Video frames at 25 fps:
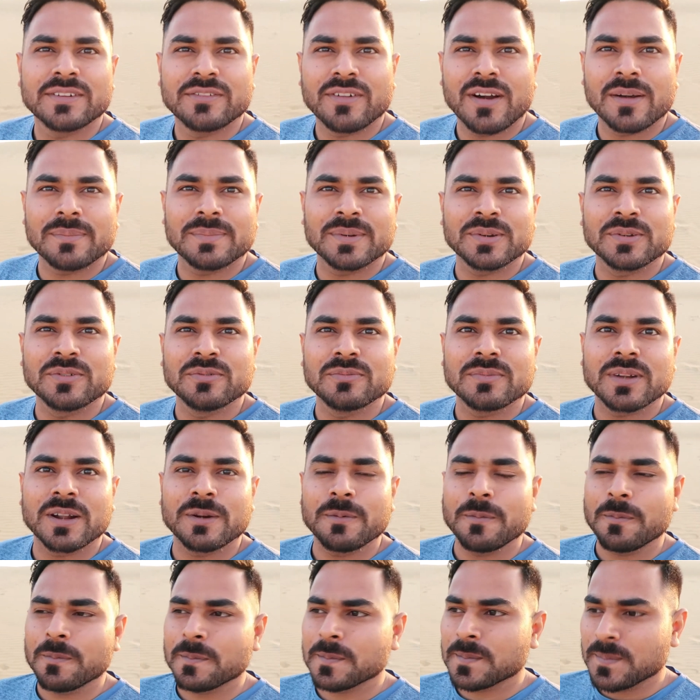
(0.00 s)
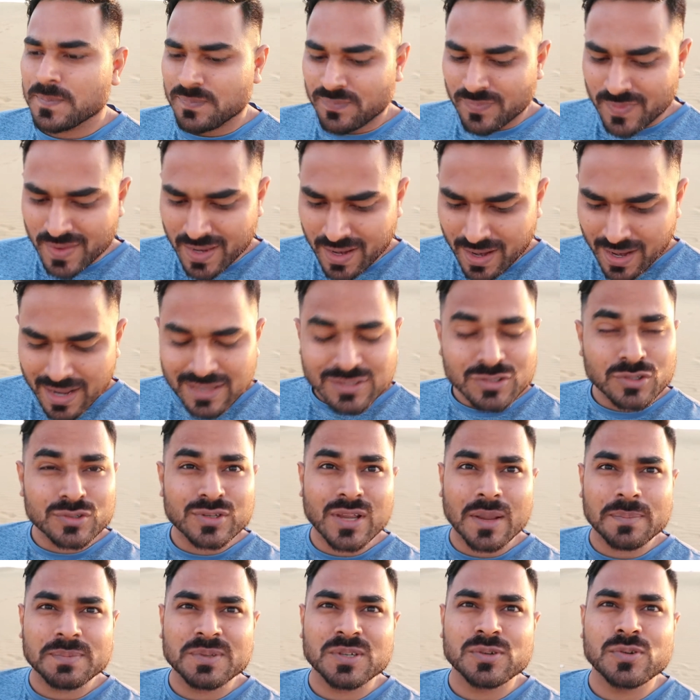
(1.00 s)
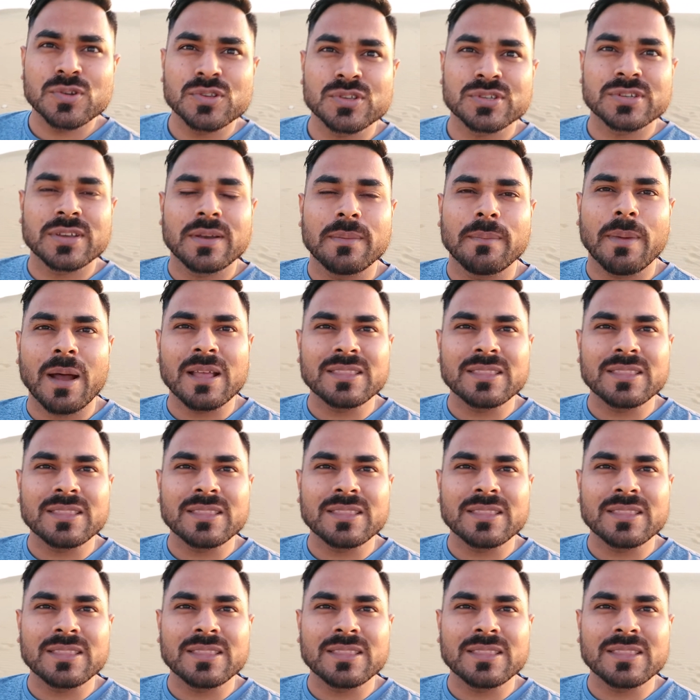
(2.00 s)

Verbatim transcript: वहाँ पे घूम रहा हूँ आज सोचा आपसे कुछ